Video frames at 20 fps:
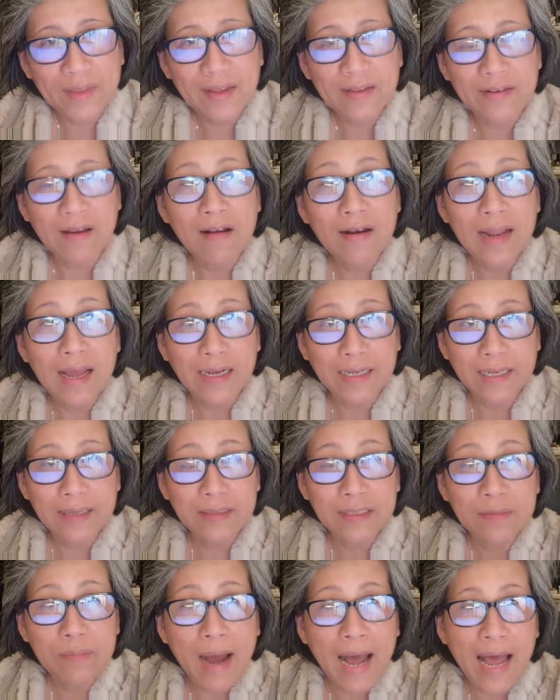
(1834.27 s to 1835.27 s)
đó là
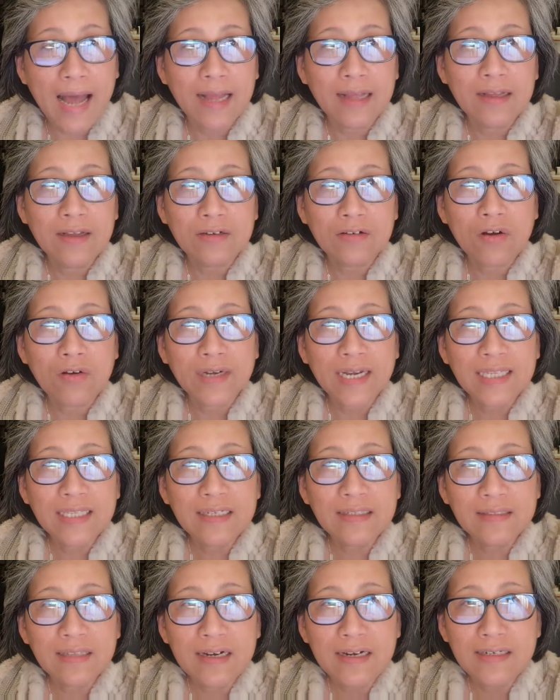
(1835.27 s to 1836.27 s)
cái thứ ba còn cái
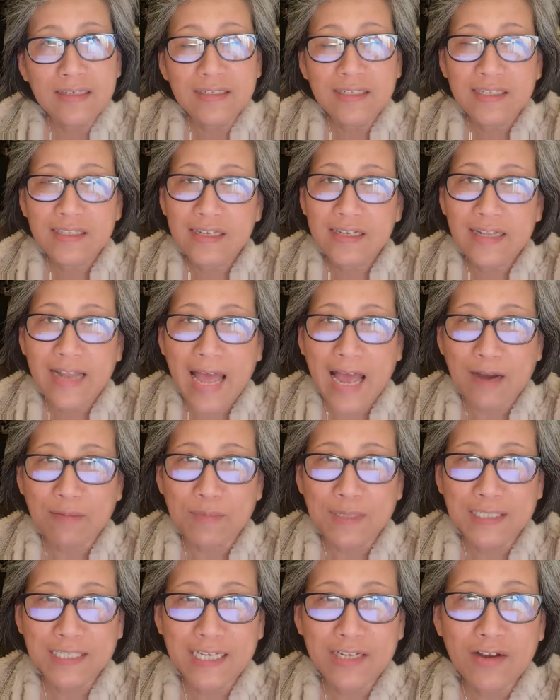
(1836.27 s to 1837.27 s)
thứ tư nữa như thế nào
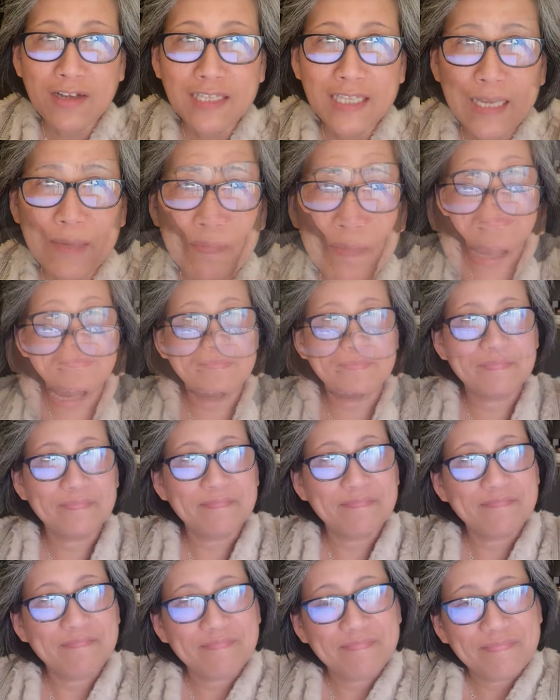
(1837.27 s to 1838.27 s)
mình sẽ nói tiếp nha
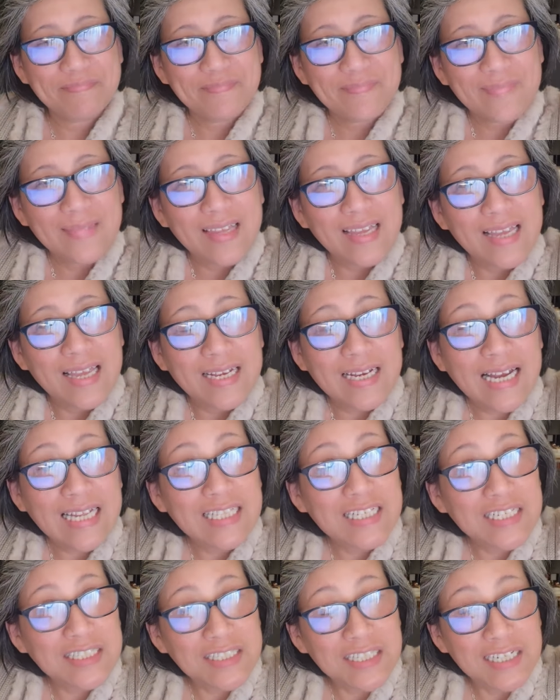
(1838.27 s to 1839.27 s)
cái
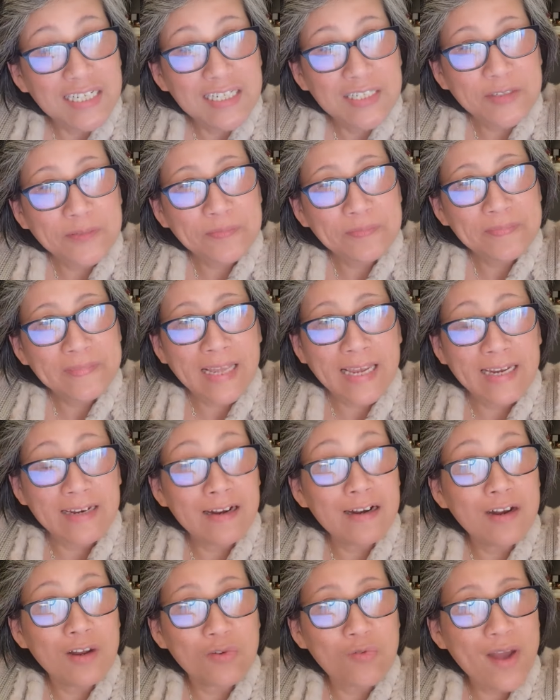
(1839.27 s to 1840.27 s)
thứ tư này
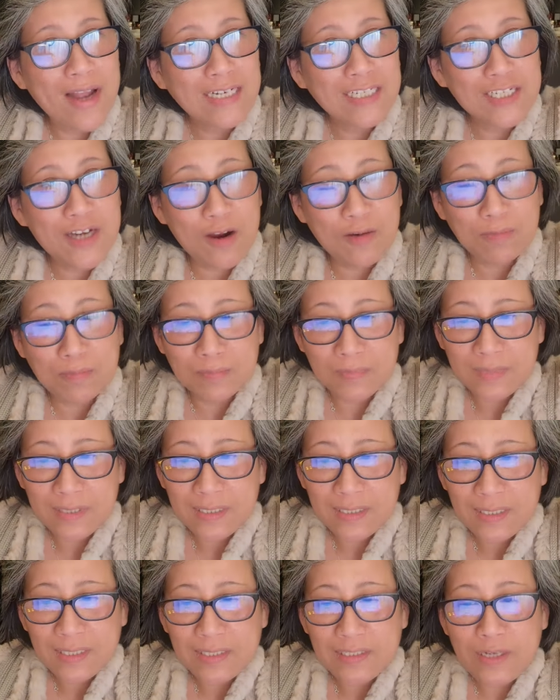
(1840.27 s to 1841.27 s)
rất là quan trọng
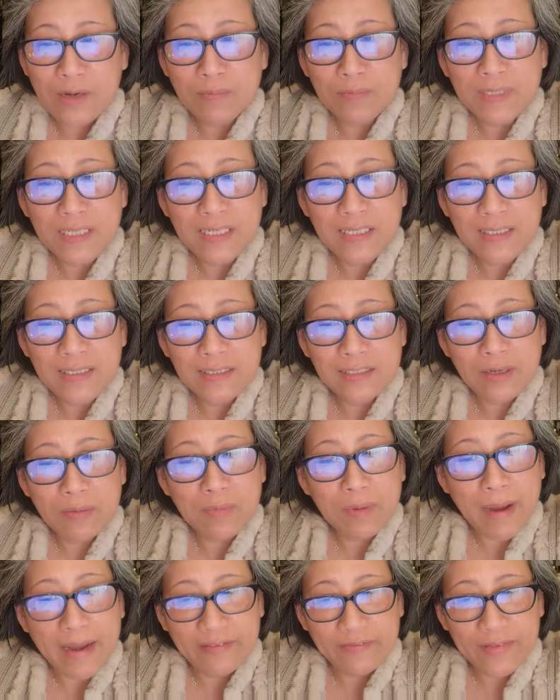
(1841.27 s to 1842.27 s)
giống như
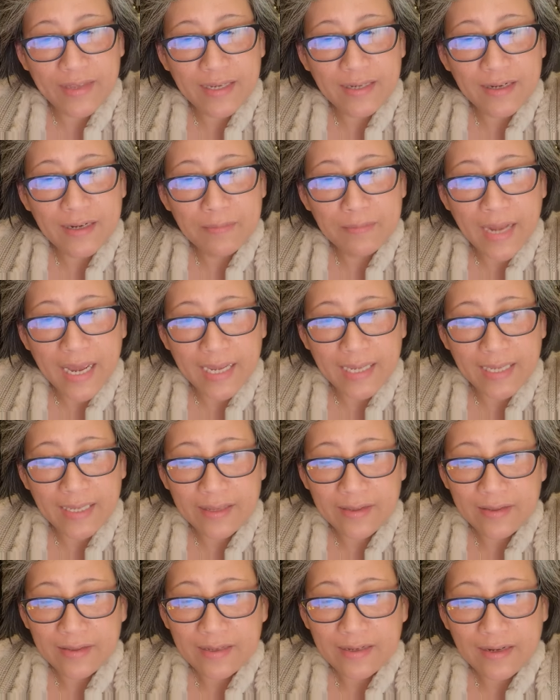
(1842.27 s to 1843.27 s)
trong cái bài viết hôm đây
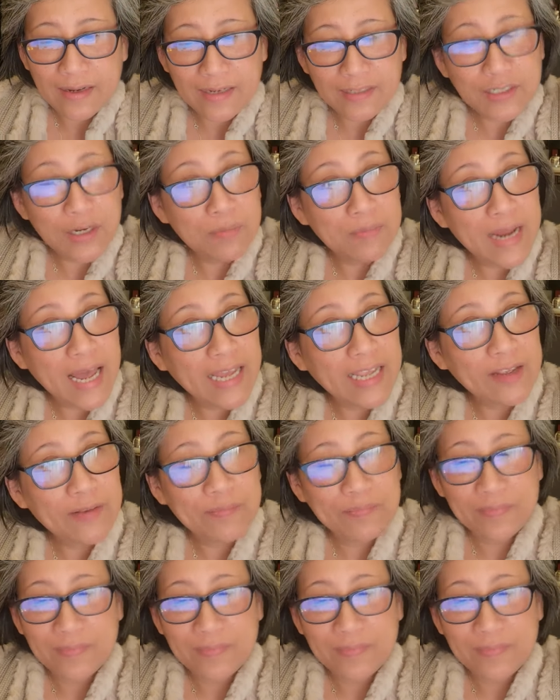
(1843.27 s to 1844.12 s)
ở trong đây